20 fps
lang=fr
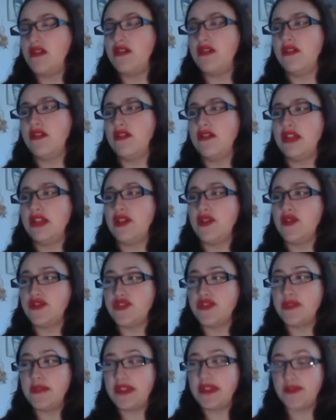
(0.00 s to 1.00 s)
Euh, il
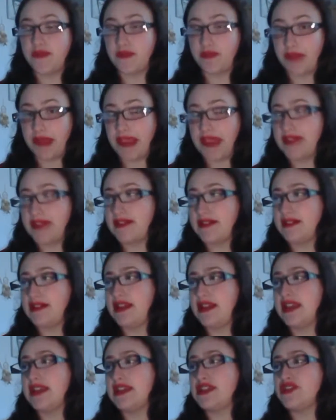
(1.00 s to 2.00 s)
ressemble à son père,
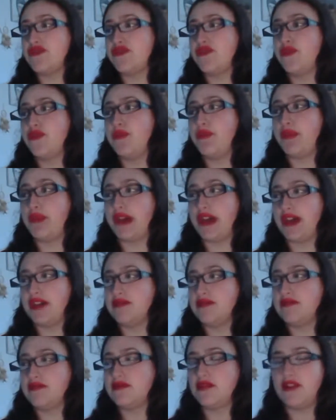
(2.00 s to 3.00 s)
il a les cheveux
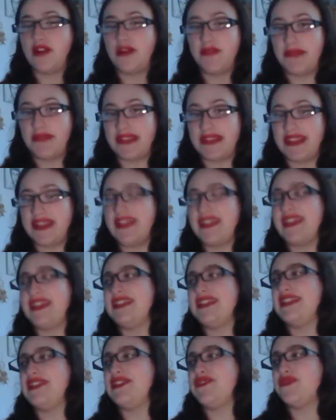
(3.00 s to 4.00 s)
bruns en bataille
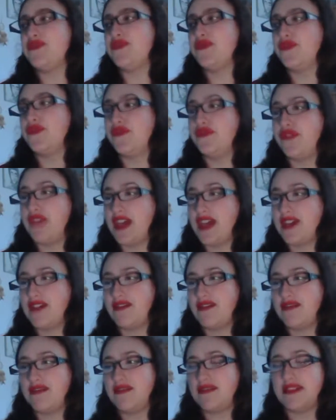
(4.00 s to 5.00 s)
et des yeux
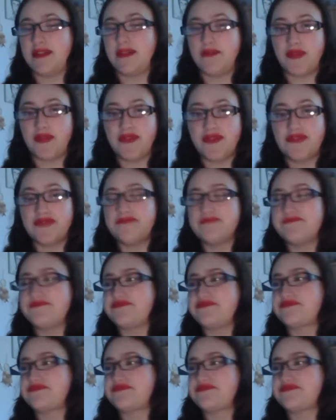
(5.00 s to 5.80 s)
verts en amande.